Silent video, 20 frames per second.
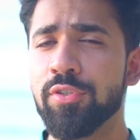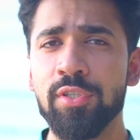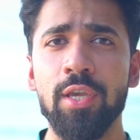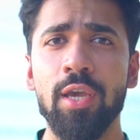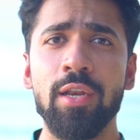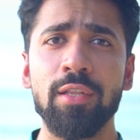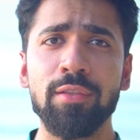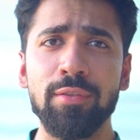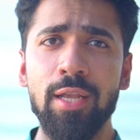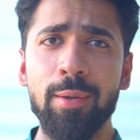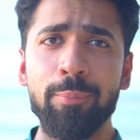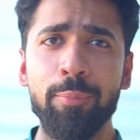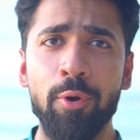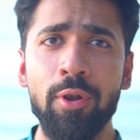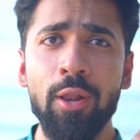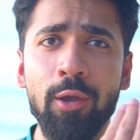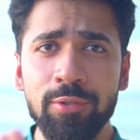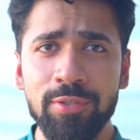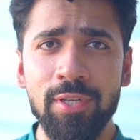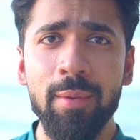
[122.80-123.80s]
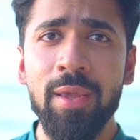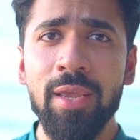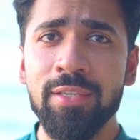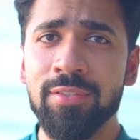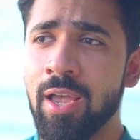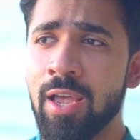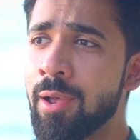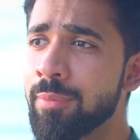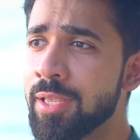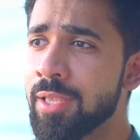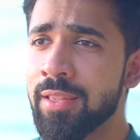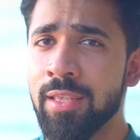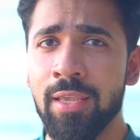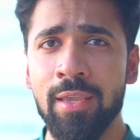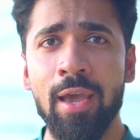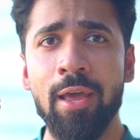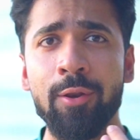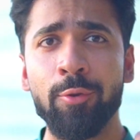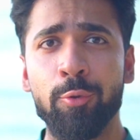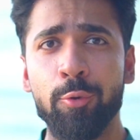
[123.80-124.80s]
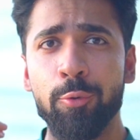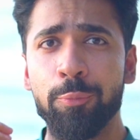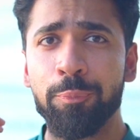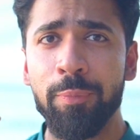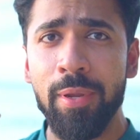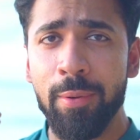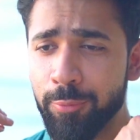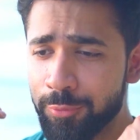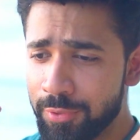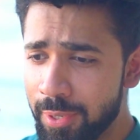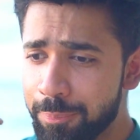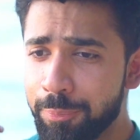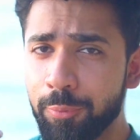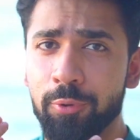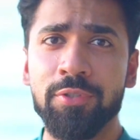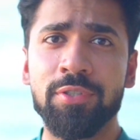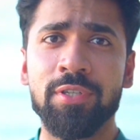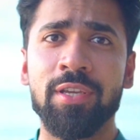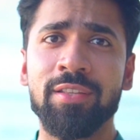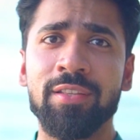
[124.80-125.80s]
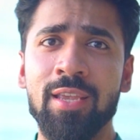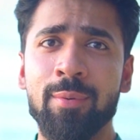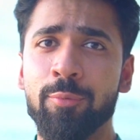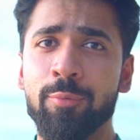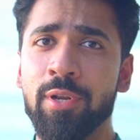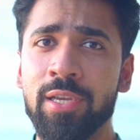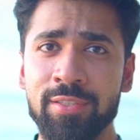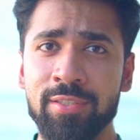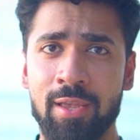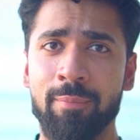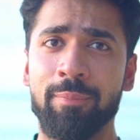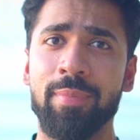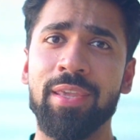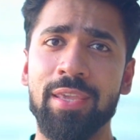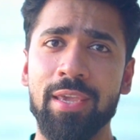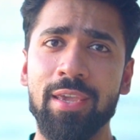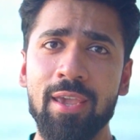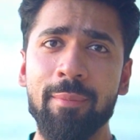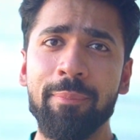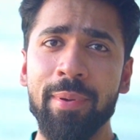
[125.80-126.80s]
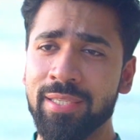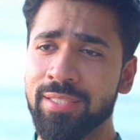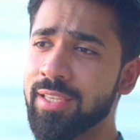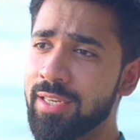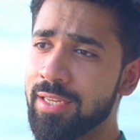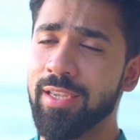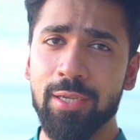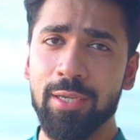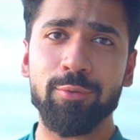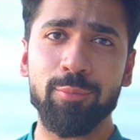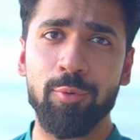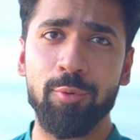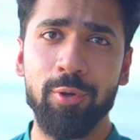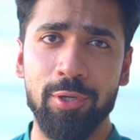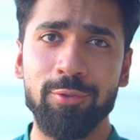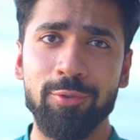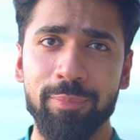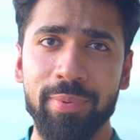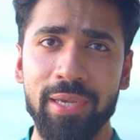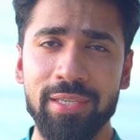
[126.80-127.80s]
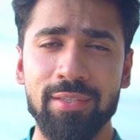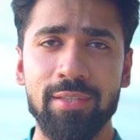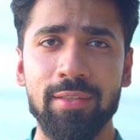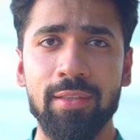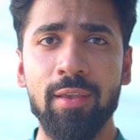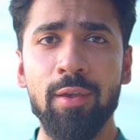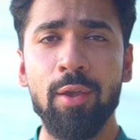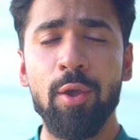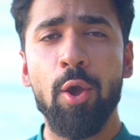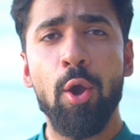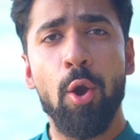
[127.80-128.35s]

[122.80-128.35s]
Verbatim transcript: सीआर इतना बोला उसने भी हिसाब दे दिया यार ग्रुप में उसने पोस्ट कर दिया पूरा हिसाब भाई ये ये पैसे लगे तुम लोगों के जो पैसे थे